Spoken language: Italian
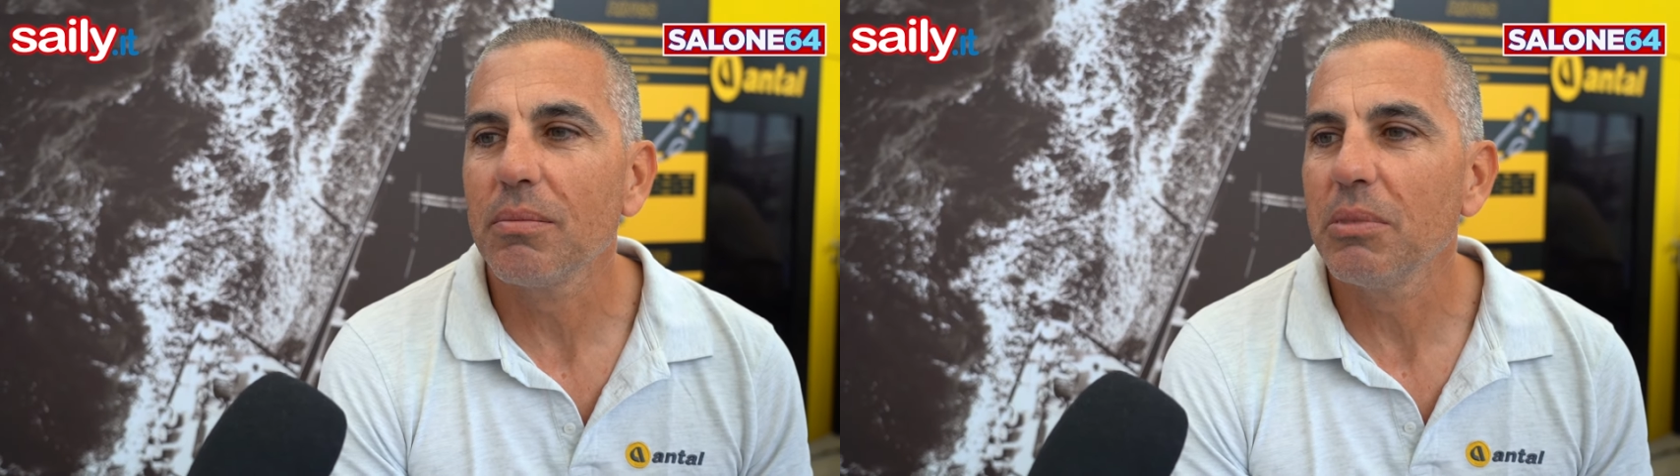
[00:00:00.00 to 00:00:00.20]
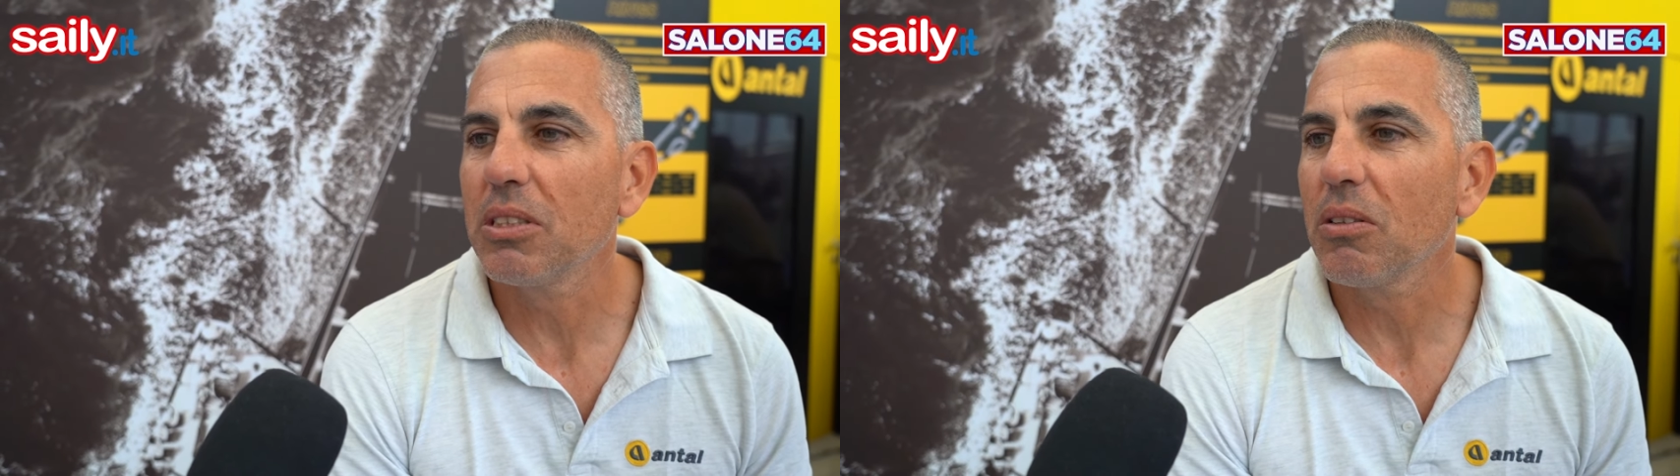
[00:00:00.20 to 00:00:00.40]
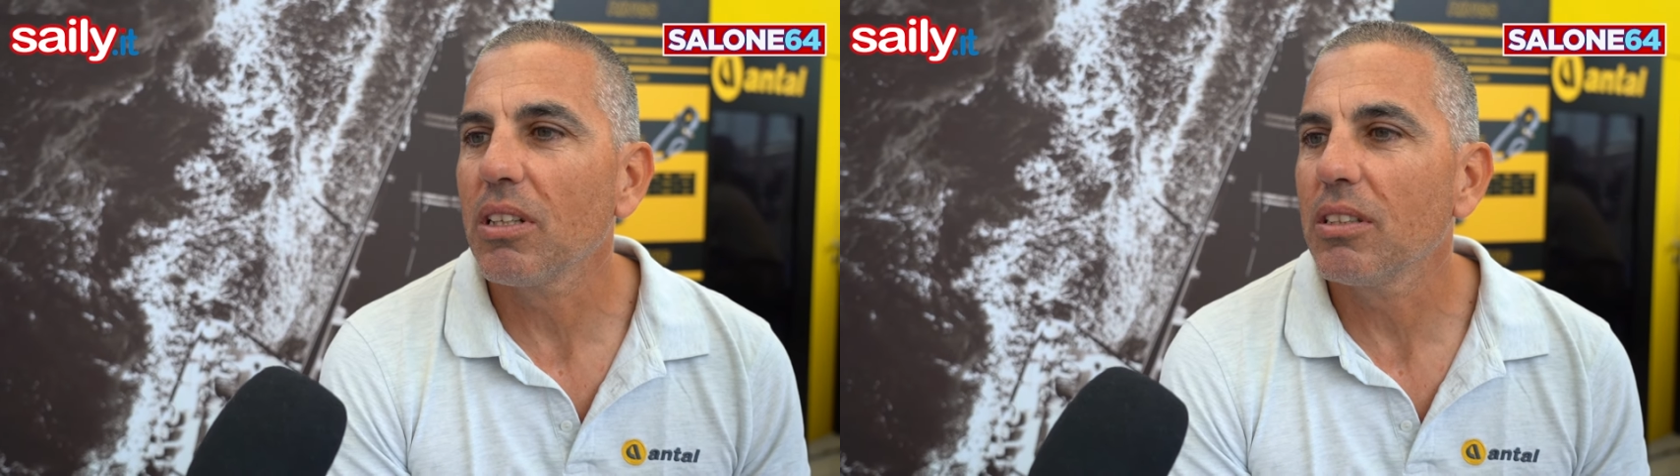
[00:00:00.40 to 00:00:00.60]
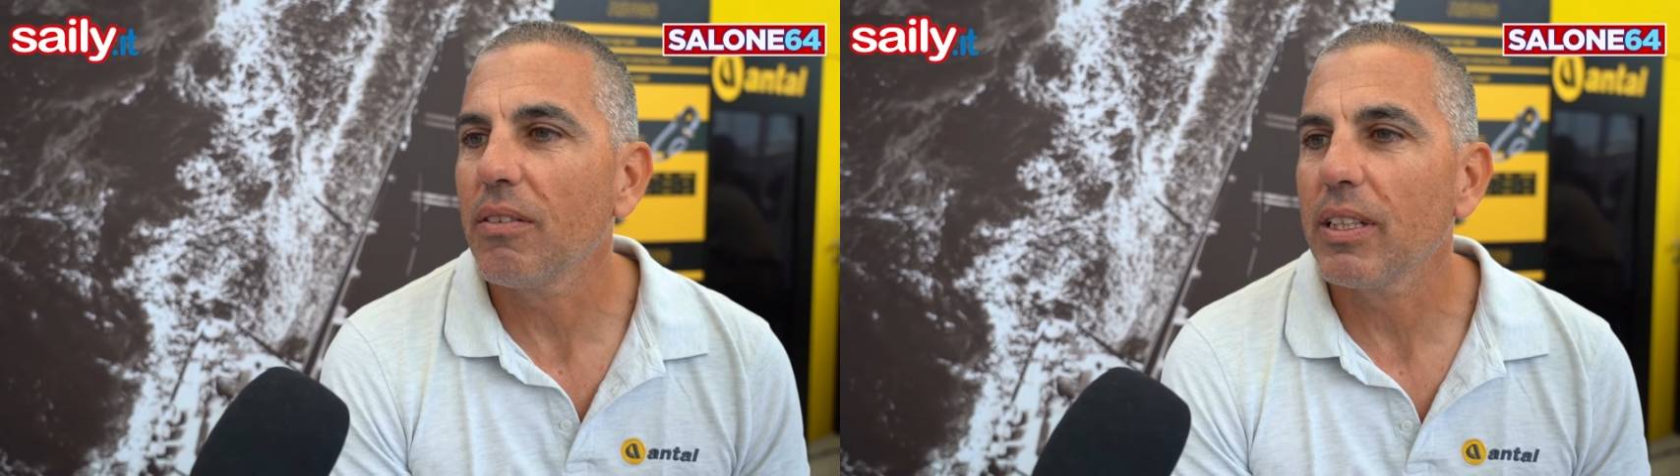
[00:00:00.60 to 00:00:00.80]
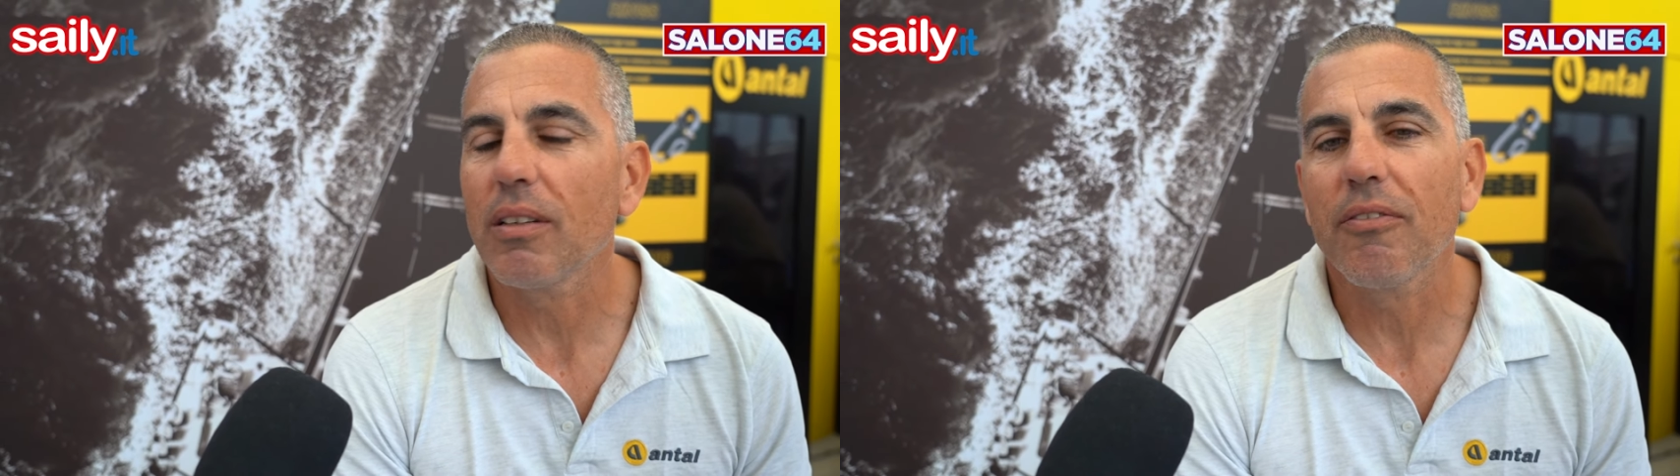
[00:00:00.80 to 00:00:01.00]
mi sono
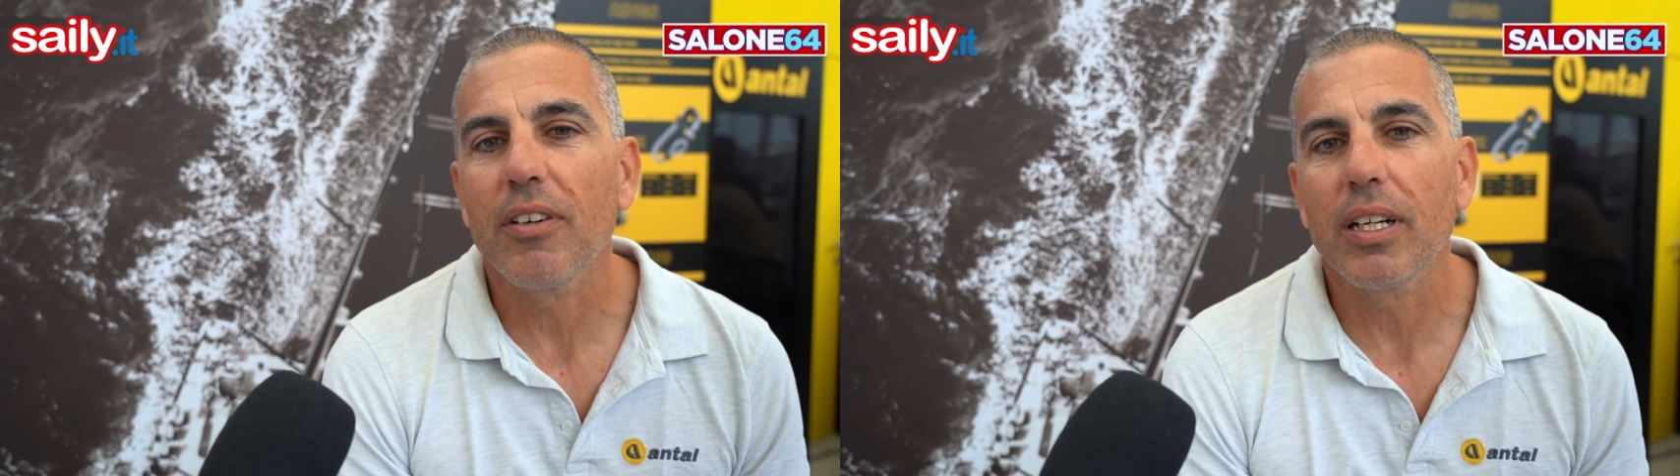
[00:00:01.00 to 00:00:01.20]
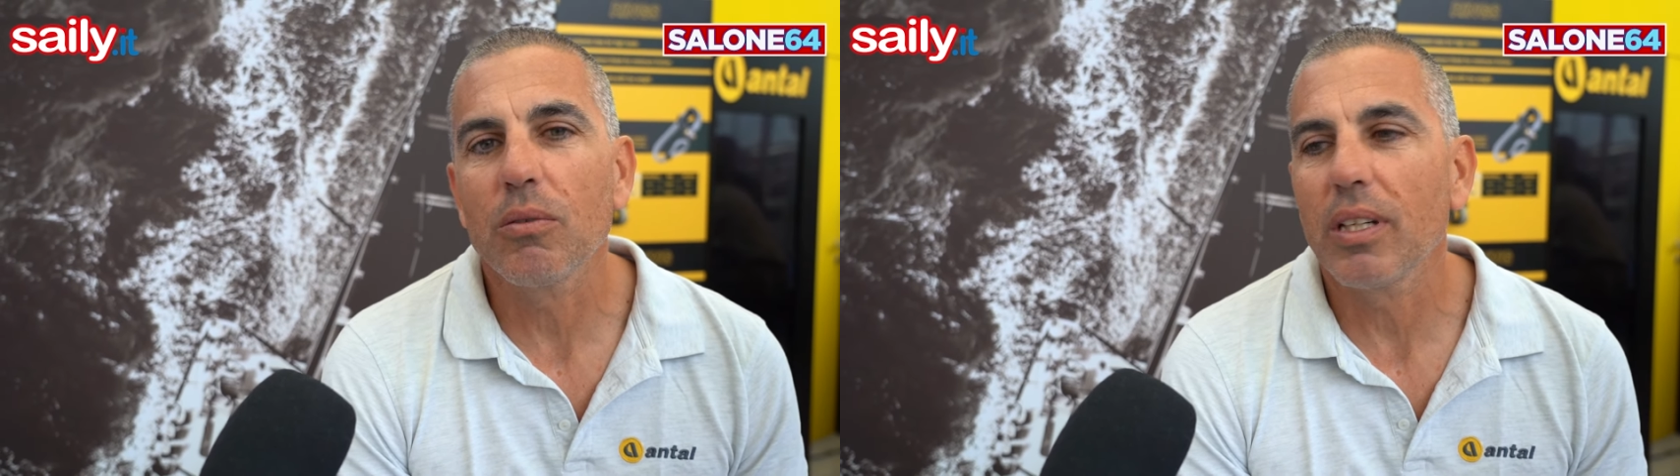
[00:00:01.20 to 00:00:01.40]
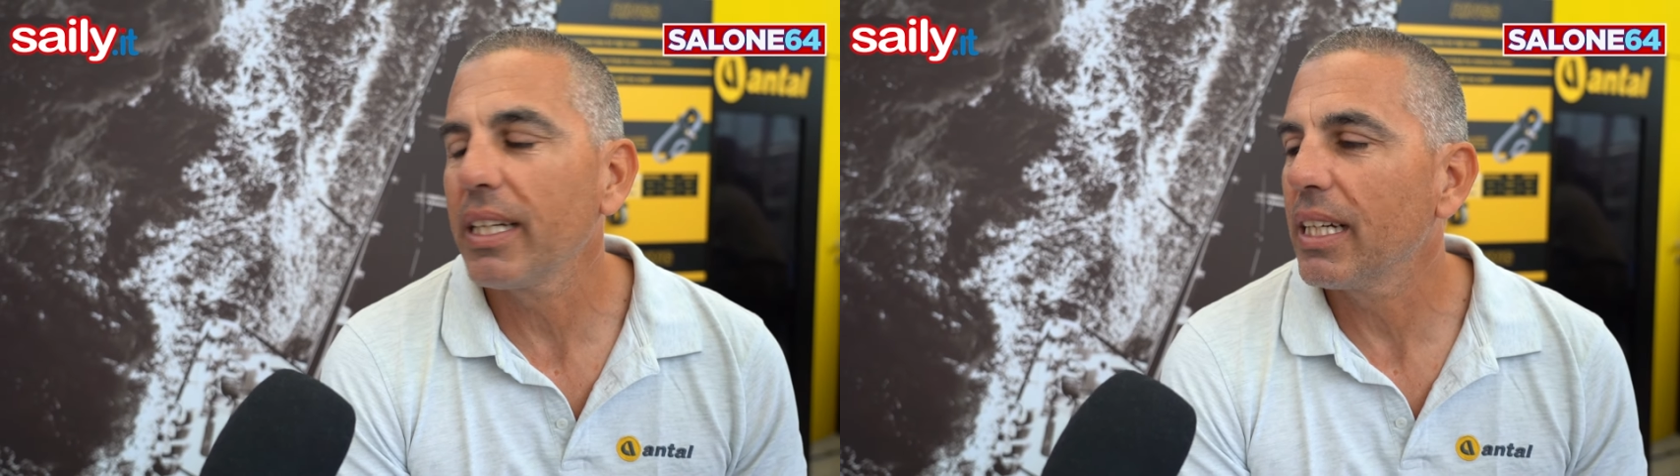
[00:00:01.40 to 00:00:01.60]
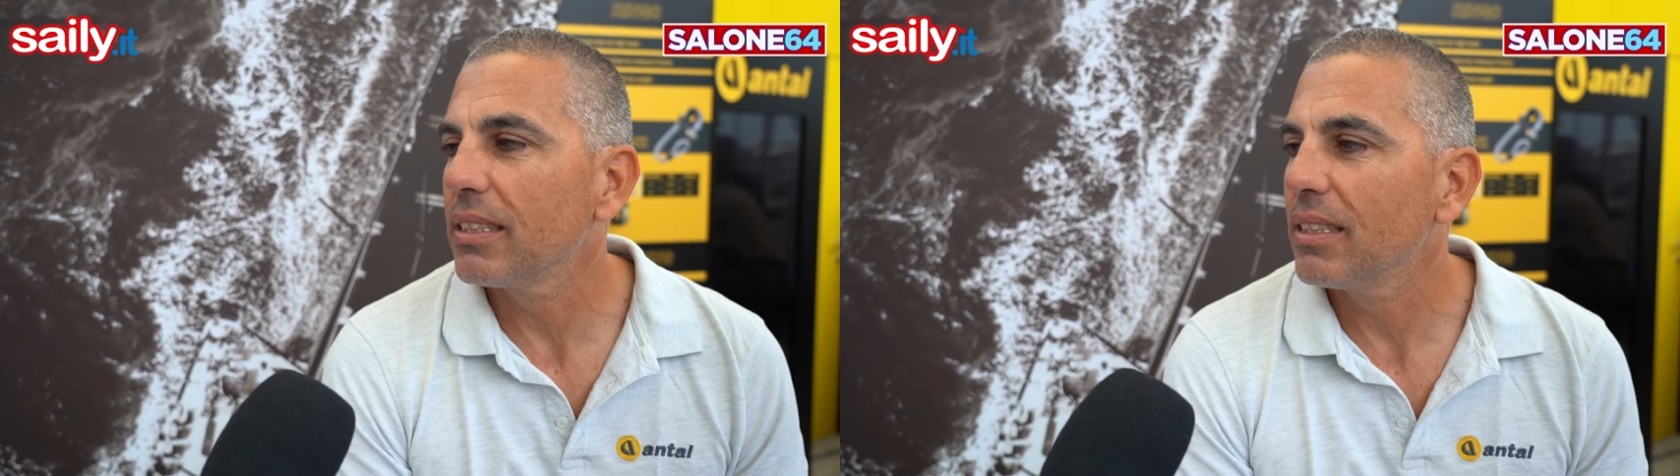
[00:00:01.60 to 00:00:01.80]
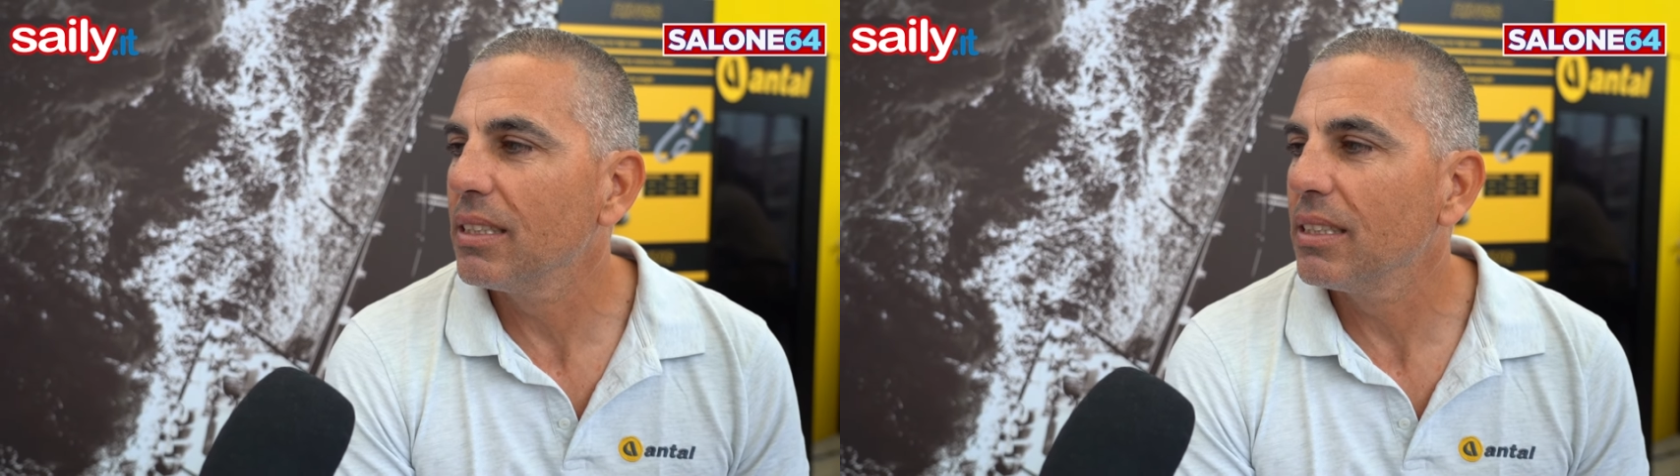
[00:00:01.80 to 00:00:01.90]
ritrovato a fare una regata